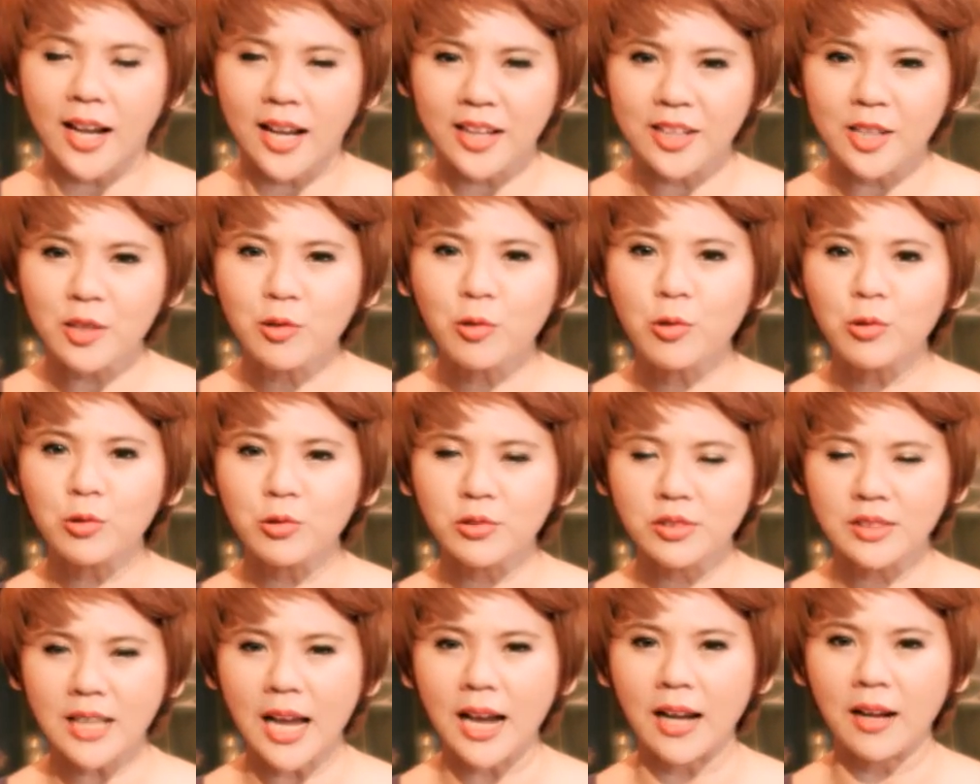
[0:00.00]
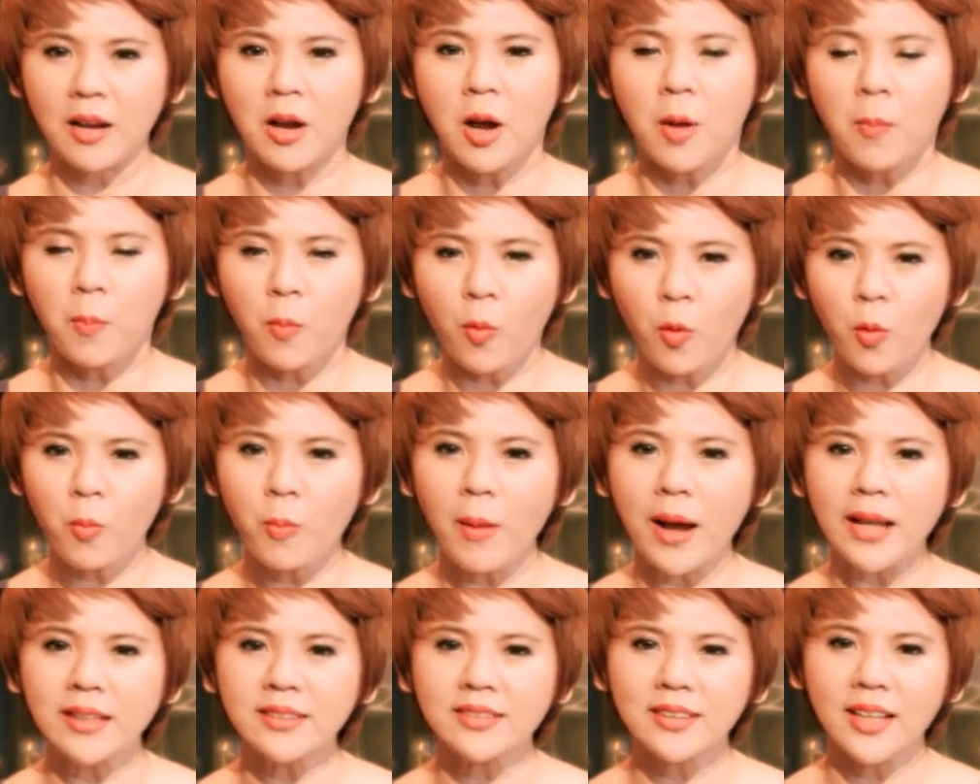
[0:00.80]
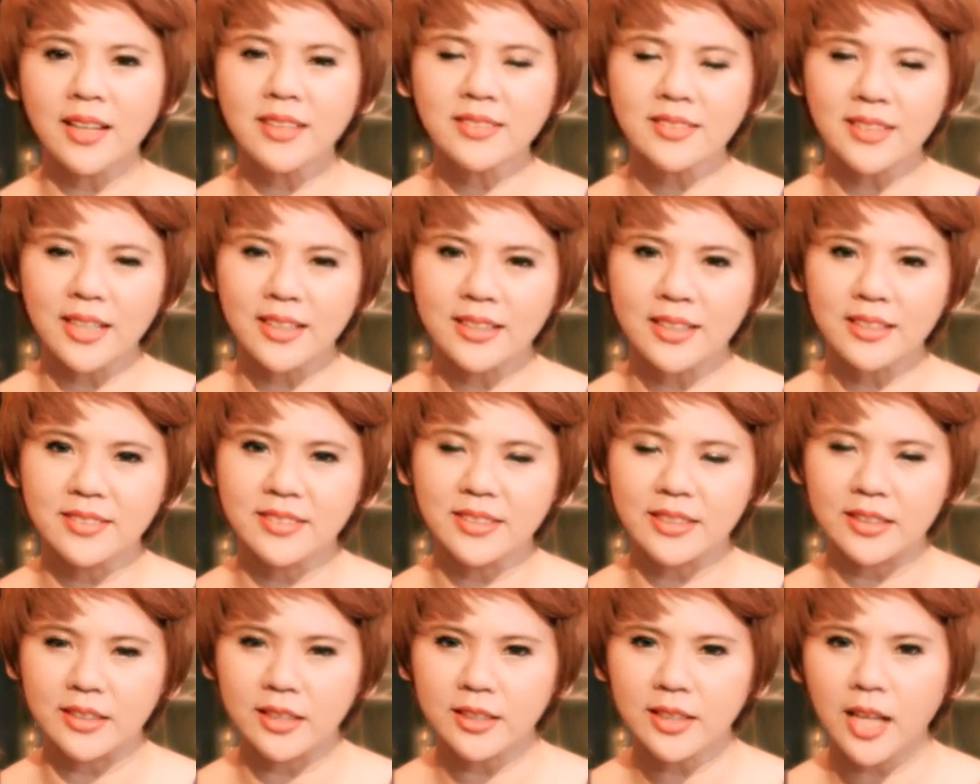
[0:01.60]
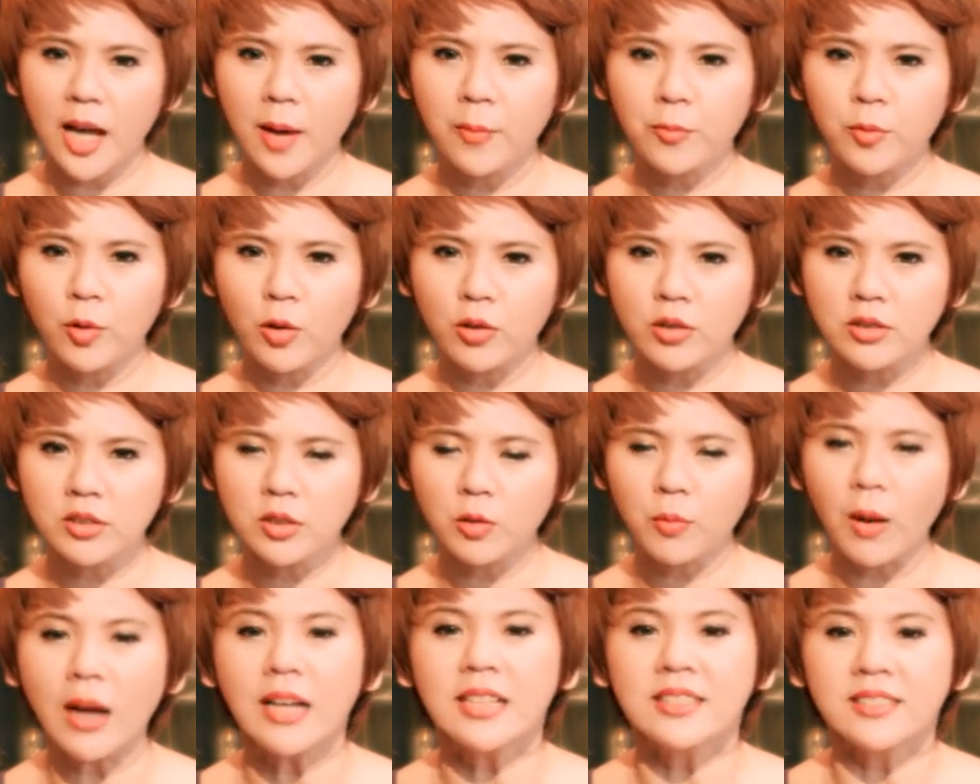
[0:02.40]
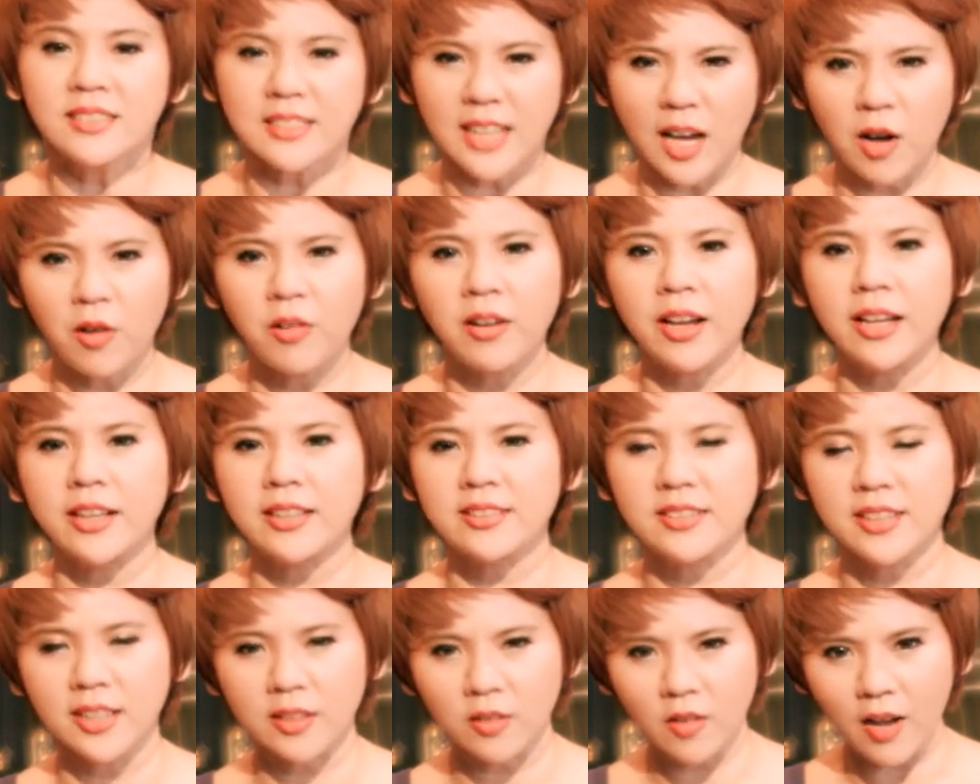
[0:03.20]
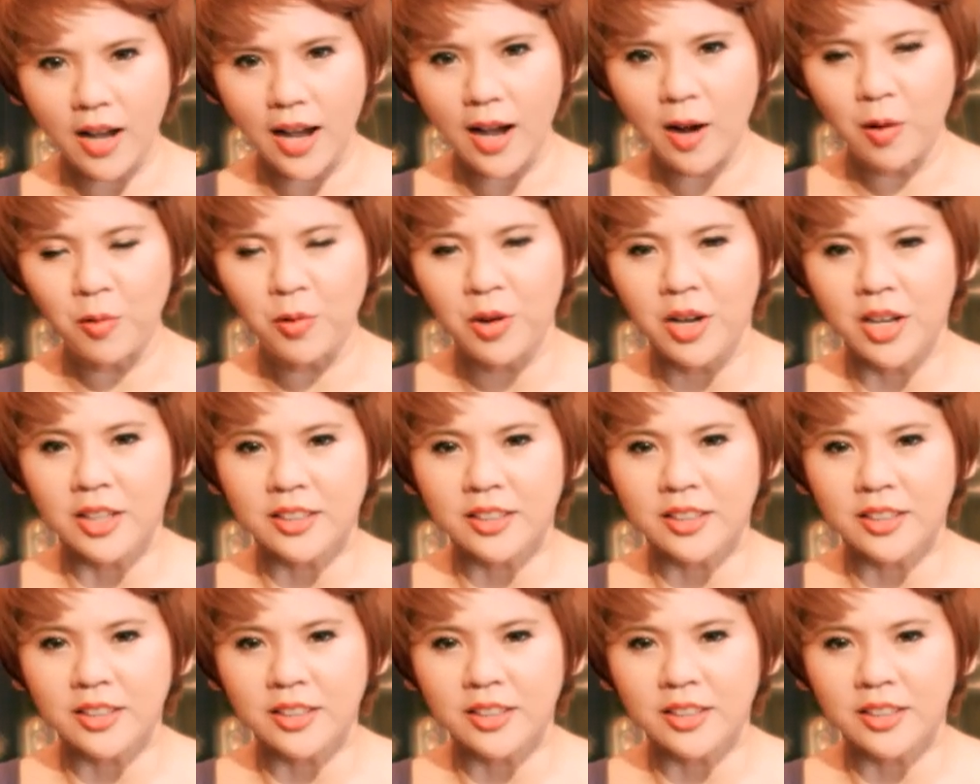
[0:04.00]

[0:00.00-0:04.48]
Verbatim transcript: การที่คุณรู้จักมุ่งมั่นตั้งใจในสิ่งที่ทำโดยรู้สึกว่าจะเอาไงกับฉันก็เอา